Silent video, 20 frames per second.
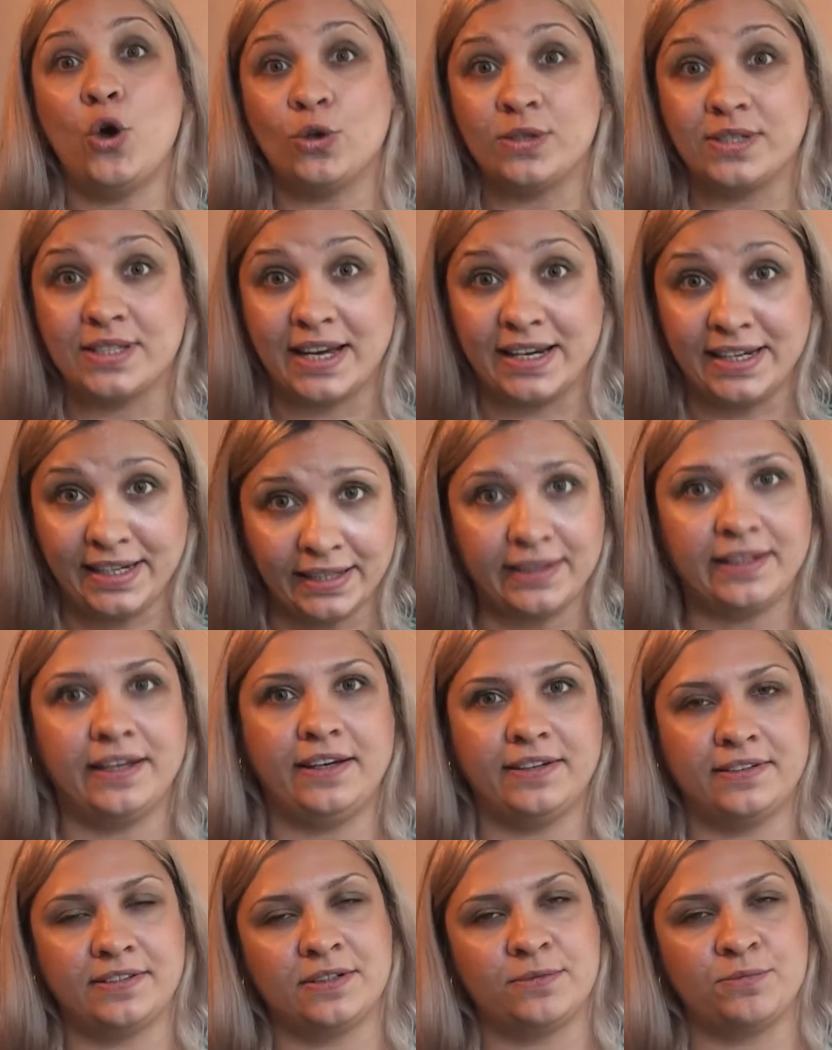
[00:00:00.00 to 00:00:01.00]
özellikle
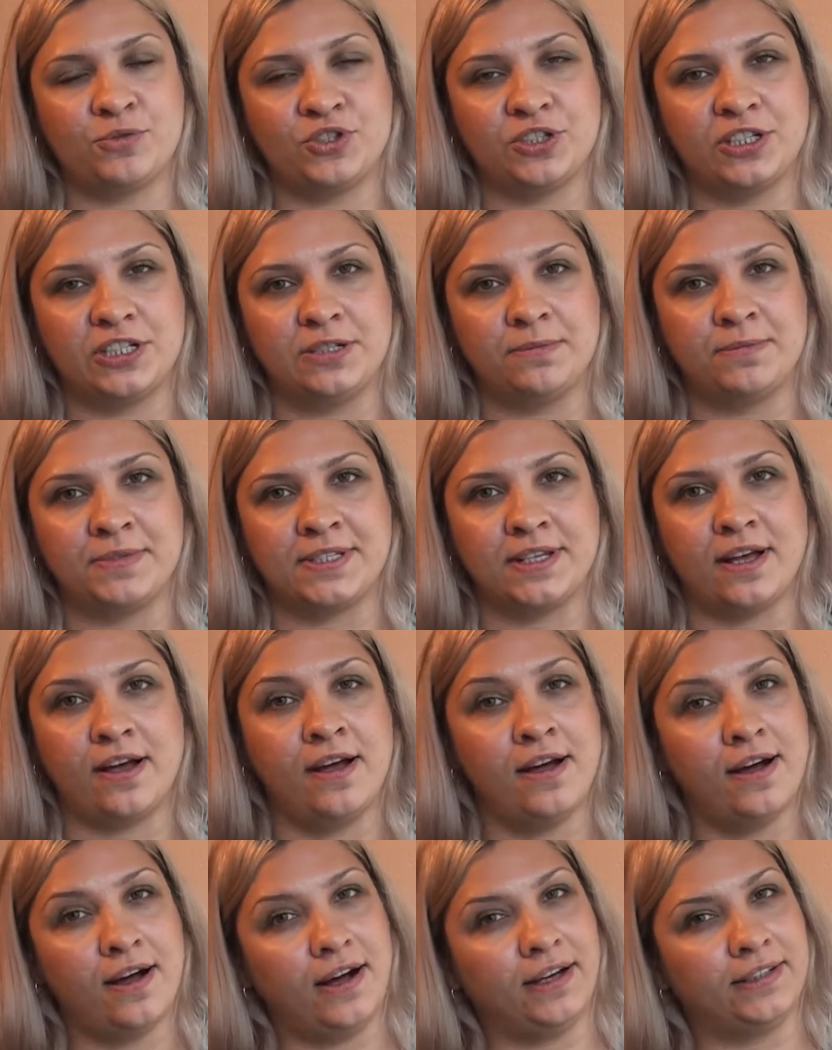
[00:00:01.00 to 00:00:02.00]

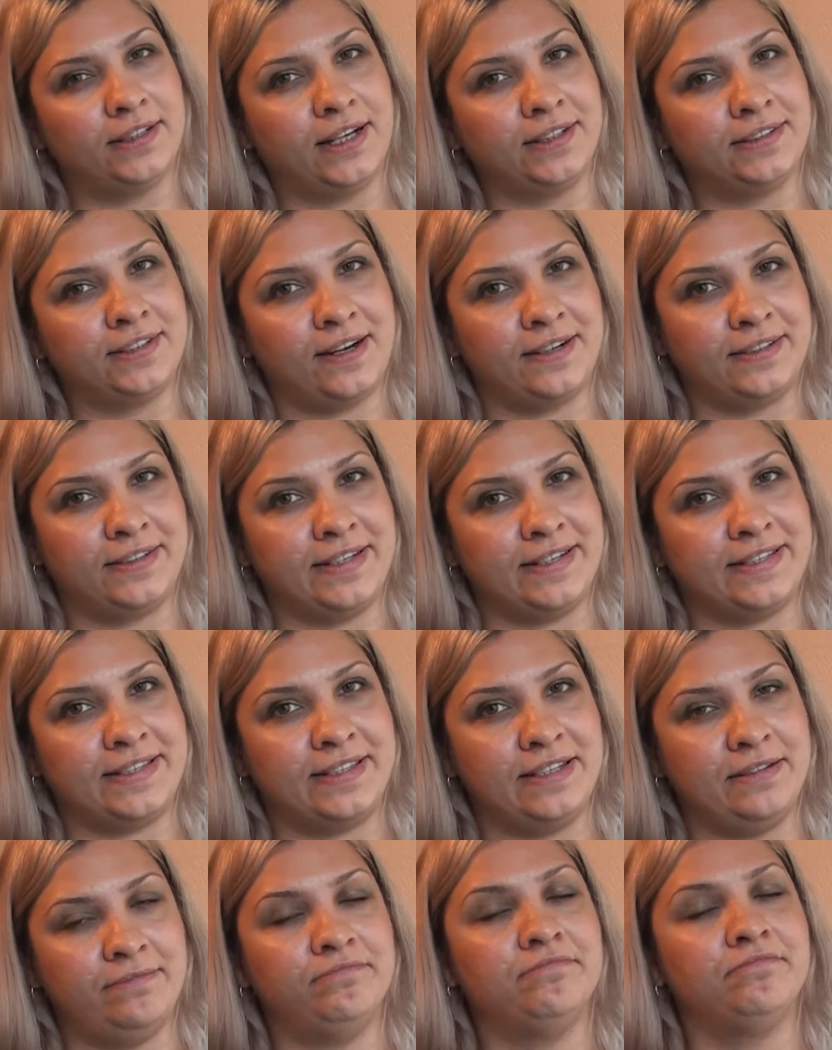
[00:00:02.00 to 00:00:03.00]
yatırımcılarımıza anahtar
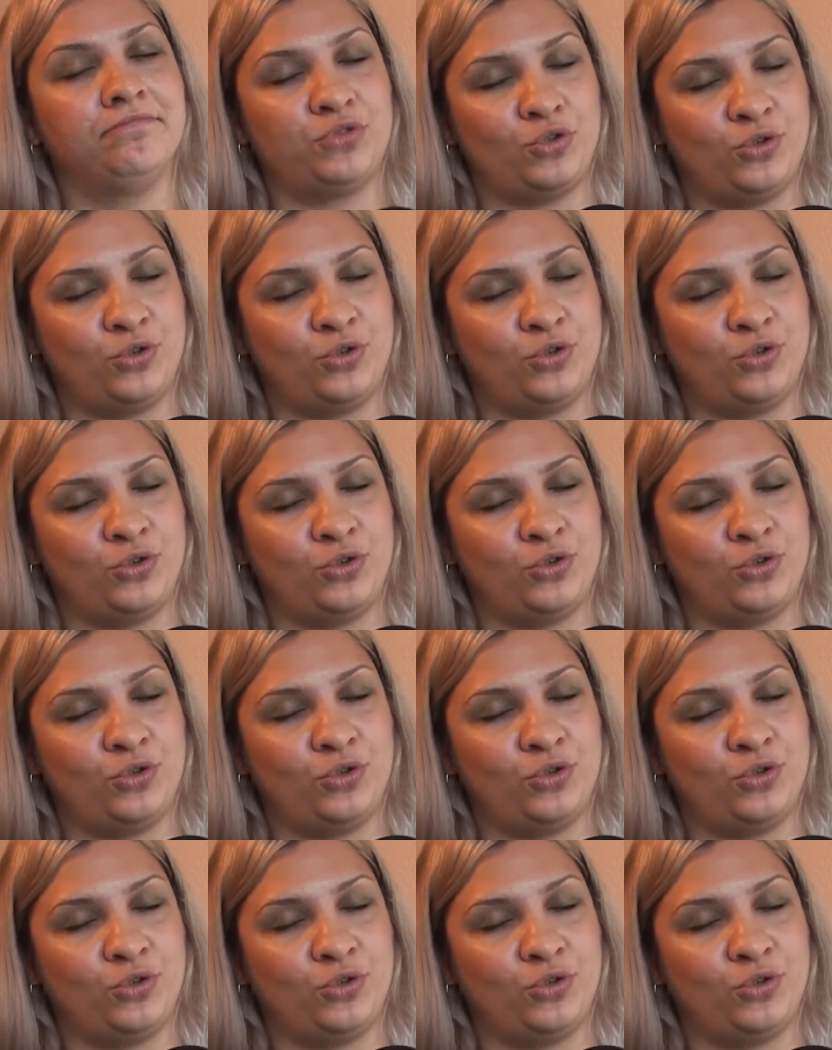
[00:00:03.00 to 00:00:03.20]
teslim